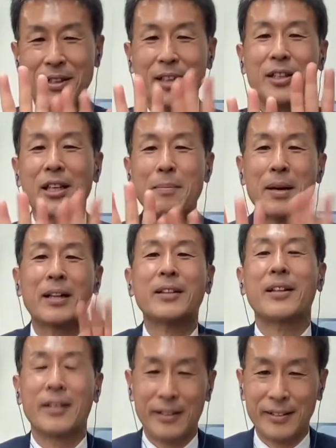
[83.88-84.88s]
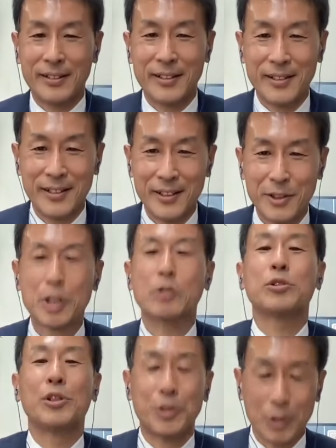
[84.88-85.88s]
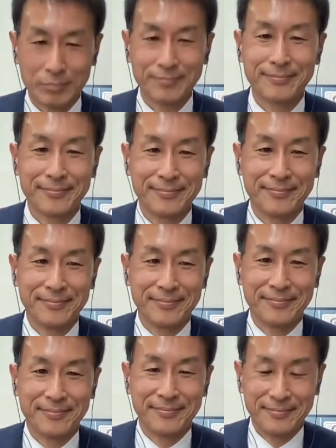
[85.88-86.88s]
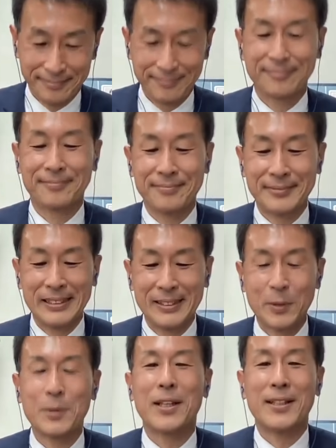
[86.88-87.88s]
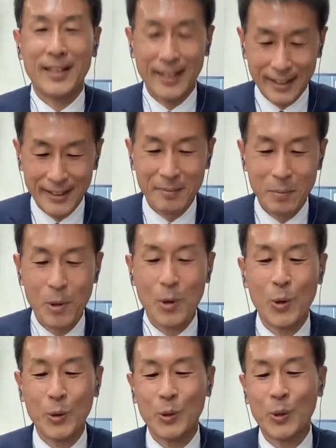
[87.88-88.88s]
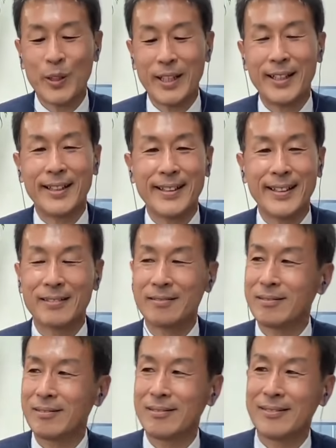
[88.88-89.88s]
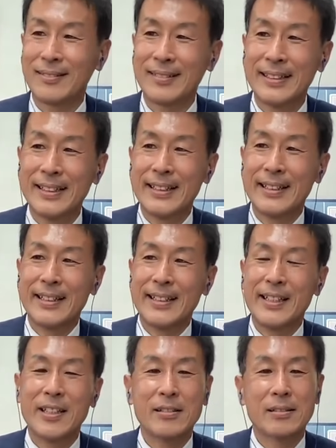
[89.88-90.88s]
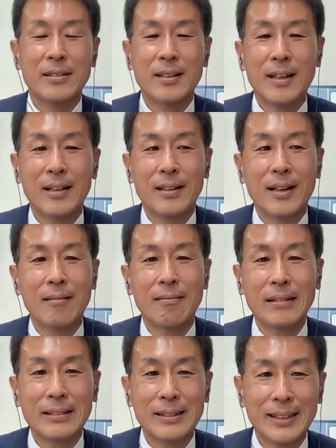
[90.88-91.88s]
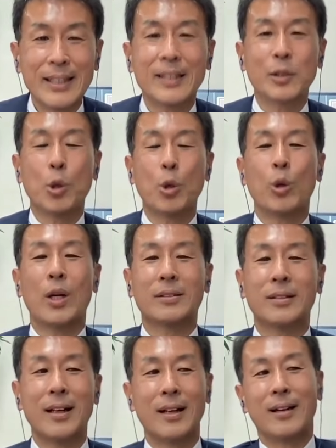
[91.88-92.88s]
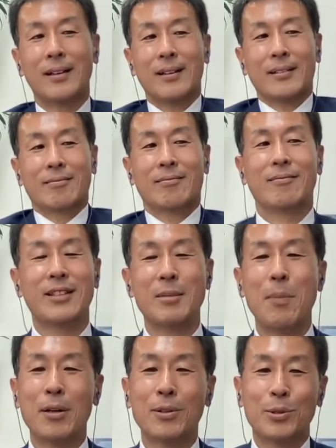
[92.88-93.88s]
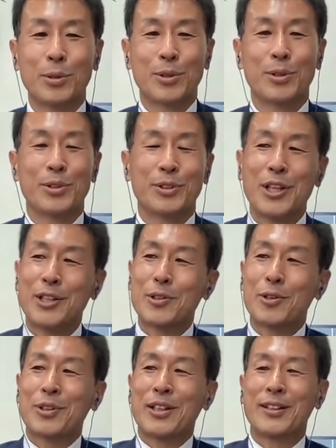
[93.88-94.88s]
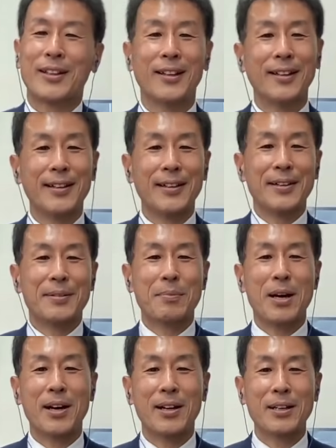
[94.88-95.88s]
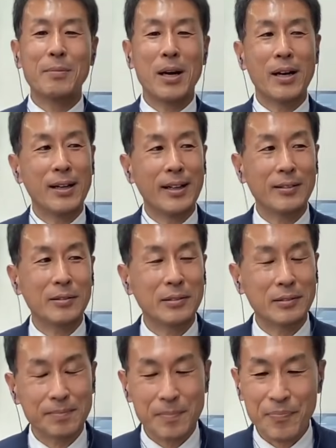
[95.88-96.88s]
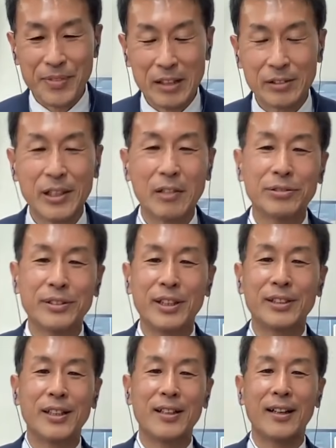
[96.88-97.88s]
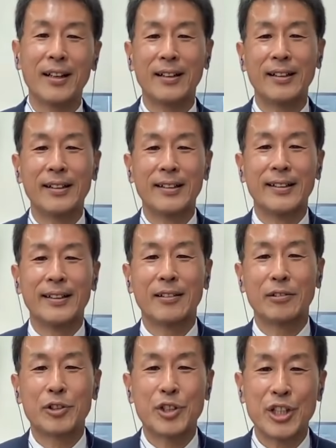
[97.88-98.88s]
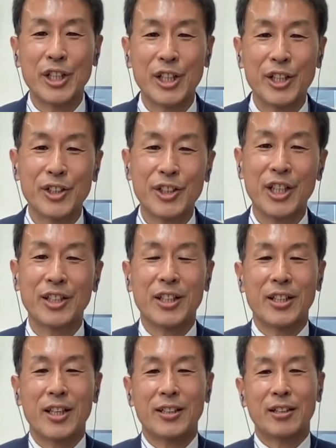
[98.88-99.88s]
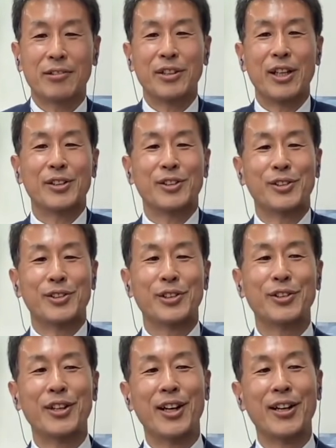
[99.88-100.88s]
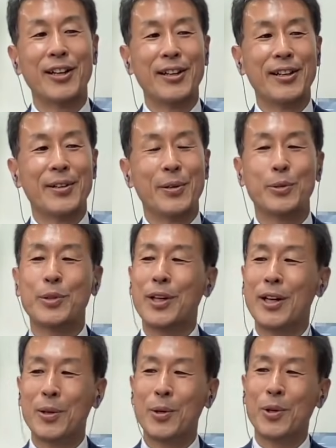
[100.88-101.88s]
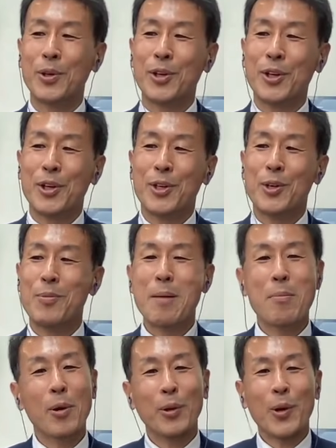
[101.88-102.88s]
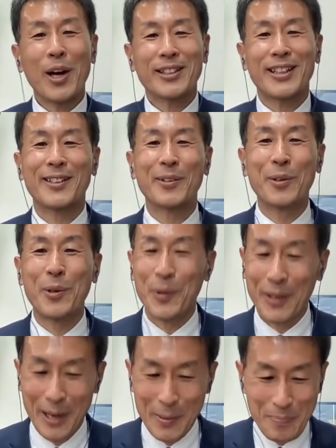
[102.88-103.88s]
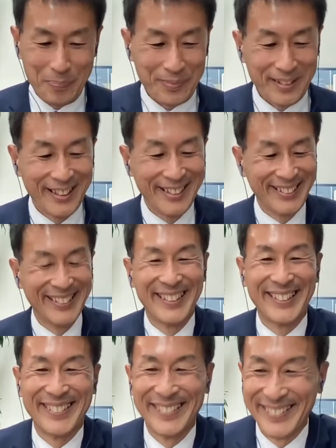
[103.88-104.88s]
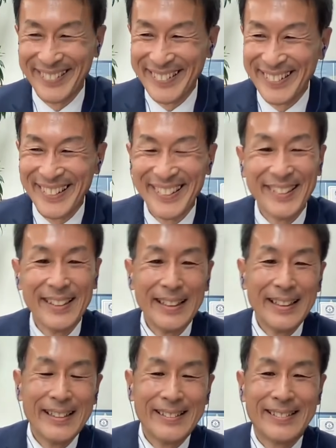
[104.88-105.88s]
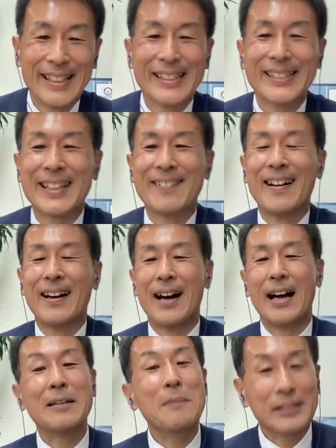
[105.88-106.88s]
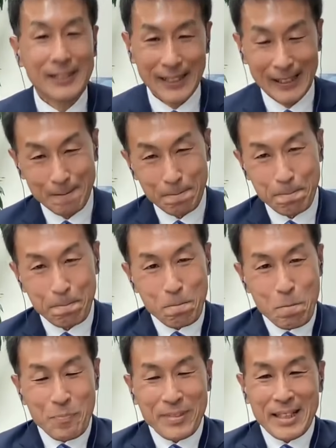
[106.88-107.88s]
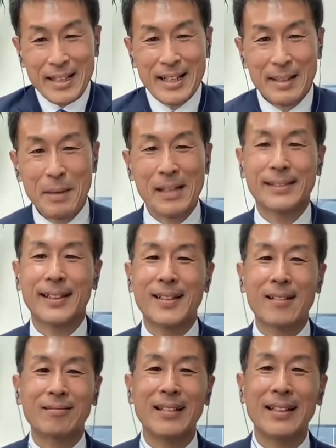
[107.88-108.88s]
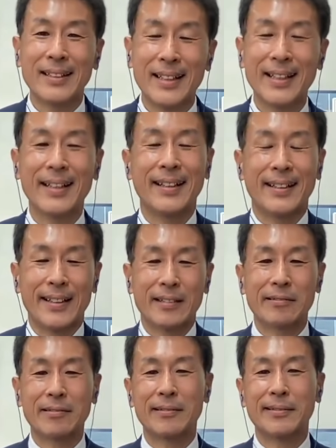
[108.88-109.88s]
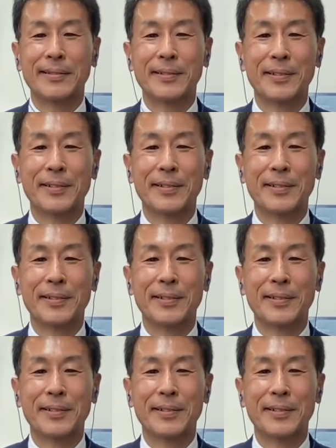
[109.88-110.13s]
勝ったり負けたりしてるんですよ。うん、そんなんでねもう本当にあの日付変わって当落があの決まるという選挙区なんで、まあ、今あのスタッフ T さんが、あの口にしていただいたフレーズっていうのは本当にあの夢物語のようなあの、えー、フレーズではありますが、うん、せっかくなんであの